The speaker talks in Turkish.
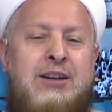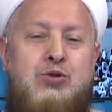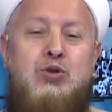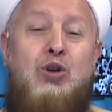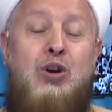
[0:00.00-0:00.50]

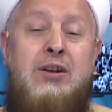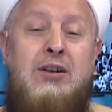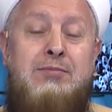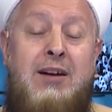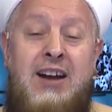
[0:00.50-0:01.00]
Çünkü
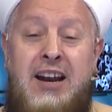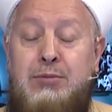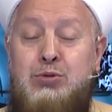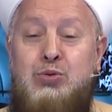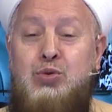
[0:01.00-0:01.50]

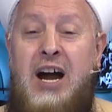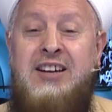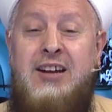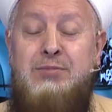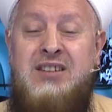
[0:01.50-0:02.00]
Mevlana buyurdu
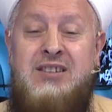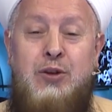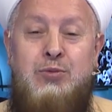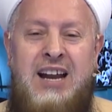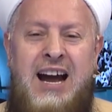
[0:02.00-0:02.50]
Kur'an-ı Kerim'de
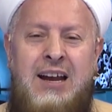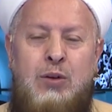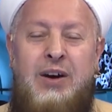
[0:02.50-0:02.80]
Estağfirullah.